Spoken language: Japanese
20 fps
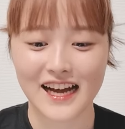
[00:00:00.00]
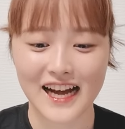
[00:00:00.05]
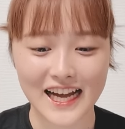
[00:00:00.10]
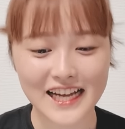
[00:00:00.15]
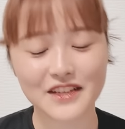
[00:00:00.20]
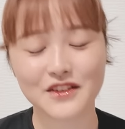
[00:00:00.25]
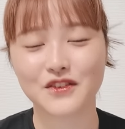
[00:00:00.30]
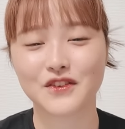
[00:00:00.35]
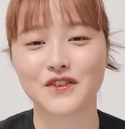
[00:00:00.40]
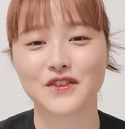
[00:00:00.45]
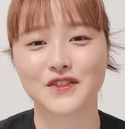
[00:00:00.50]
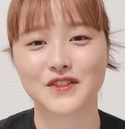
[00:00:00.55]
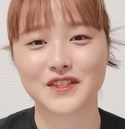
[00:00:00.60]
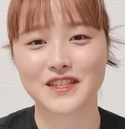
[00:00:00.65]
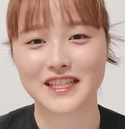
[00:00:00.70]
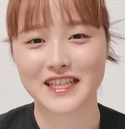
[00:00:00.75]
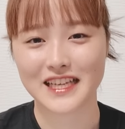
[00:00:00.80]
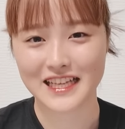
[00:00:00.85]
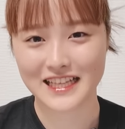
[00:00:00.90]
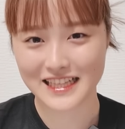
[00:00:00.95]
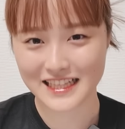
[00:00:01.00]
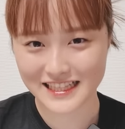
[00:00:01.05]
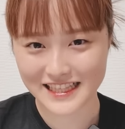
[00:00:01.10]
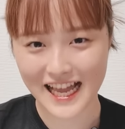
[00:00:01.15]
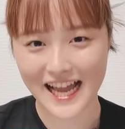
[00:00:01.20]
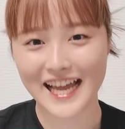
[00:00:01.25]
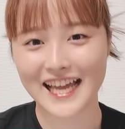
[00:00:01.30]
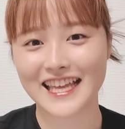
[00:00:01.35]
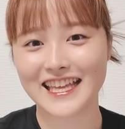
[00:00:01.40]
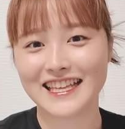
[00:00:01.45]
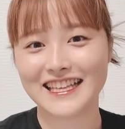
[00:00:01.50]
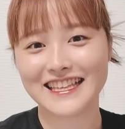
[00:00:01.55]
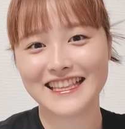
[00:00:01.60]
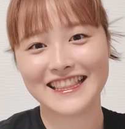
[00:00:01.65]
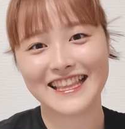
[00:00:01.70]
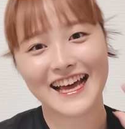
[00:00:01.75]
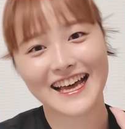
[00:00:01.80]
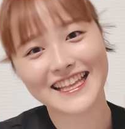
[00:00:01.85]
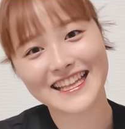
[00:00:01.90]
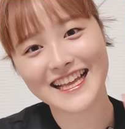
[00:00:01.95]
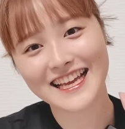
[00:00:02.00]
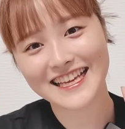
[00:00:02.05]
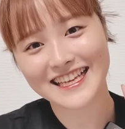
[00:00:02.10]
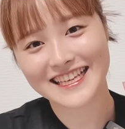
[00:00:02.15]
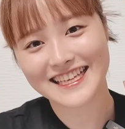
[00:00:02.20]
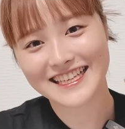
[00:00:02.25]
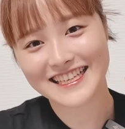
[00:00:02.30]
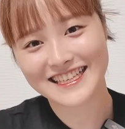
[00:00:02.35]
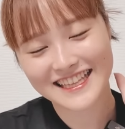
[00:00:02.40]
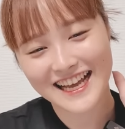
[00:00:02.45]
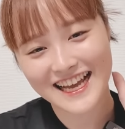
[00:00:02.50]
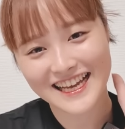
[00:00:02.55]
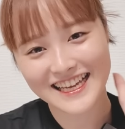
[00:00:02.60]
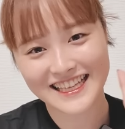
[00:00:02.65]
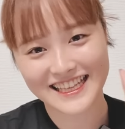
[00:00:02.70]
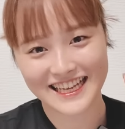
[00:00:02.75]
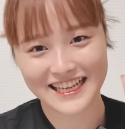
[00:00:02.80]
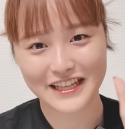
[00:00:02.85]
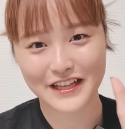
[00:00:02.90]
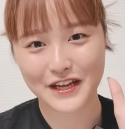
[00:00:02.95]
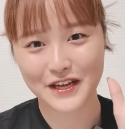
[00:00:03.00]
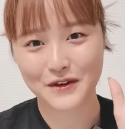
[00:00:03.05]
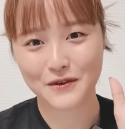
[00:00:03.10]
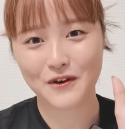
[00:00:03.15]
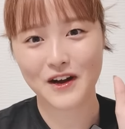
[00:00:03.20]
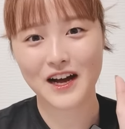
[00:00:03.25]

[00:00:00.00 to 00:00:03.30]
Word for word: はい、ということで、第7位、第7